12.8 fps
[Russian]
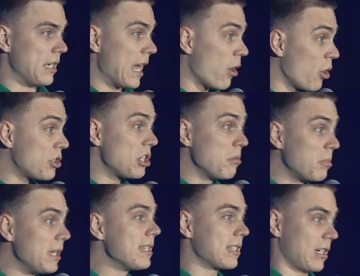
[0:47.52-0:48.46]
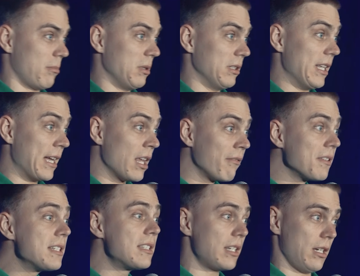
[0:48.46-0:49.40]
Я очень близко был, и она
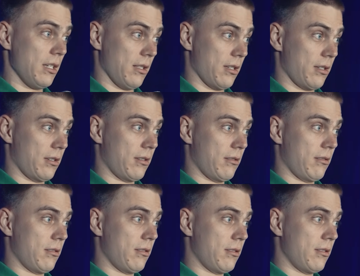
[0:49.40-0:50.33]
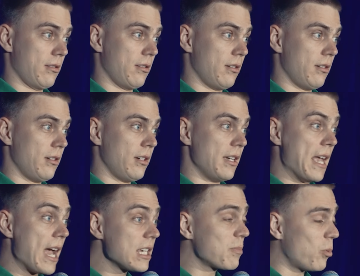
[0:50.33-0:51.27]
выстрелила.
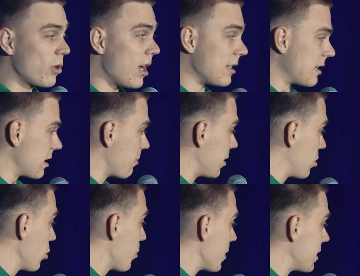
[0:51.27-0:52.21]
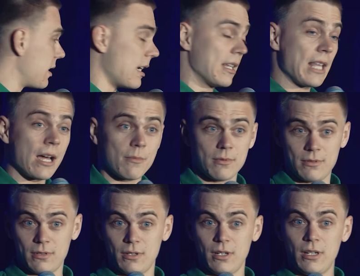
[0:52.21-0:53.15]
Я испугался, смотрю по сторонам,
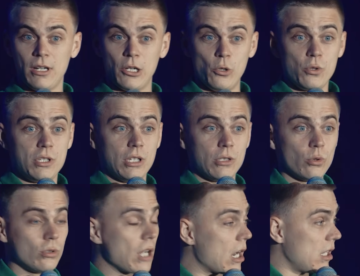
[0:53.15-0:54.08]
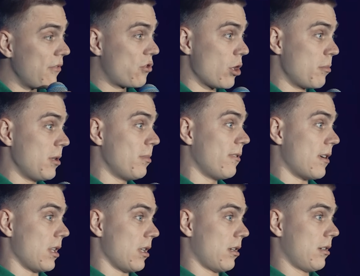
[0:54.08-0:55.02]
люди идут, как ни в чем не
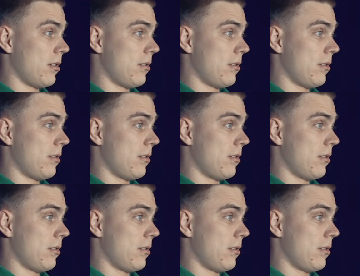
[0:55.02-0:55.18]
бывало.